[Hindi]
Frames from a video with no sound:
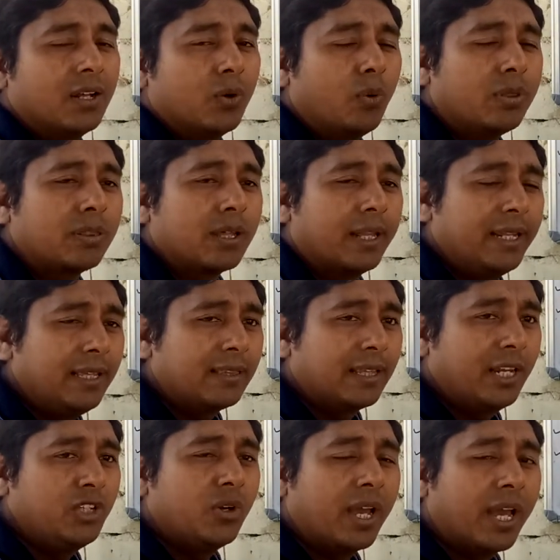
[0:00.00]
वो सारी की
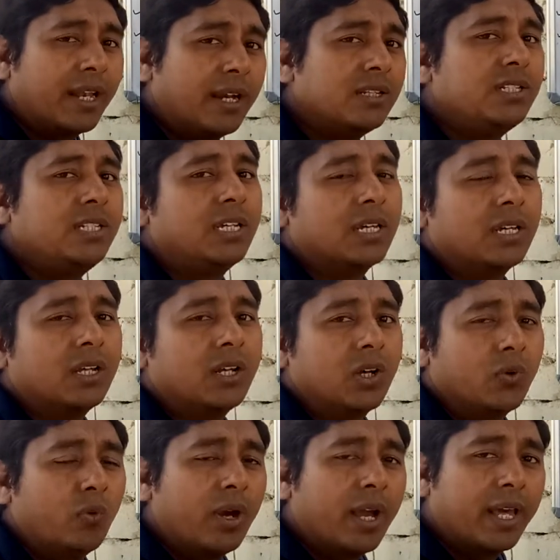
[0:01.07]
सारी जो एनर्जी है
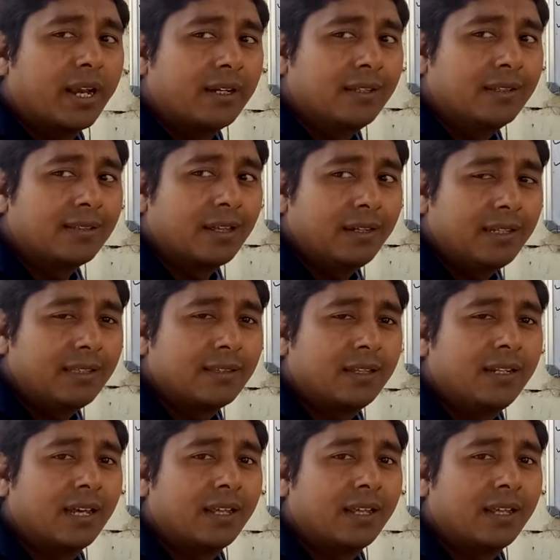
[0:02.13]
वो एनर्जी सारी की सारी